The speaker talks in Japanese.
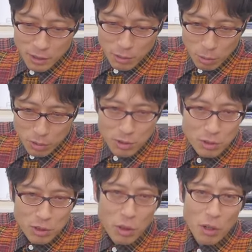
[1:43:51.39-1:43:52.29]
どう
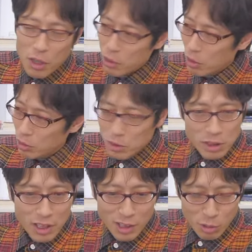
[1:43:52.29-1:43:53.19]
すると、この
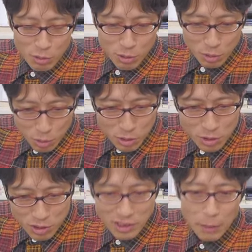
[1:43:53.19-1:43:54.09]
選挙区どう
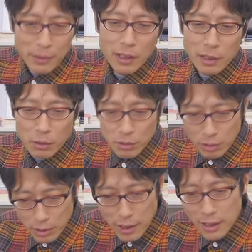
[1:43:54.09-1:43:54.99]
するんだみたいなこ
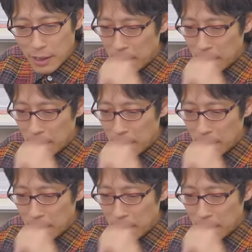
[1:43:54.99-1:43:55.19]
とをね、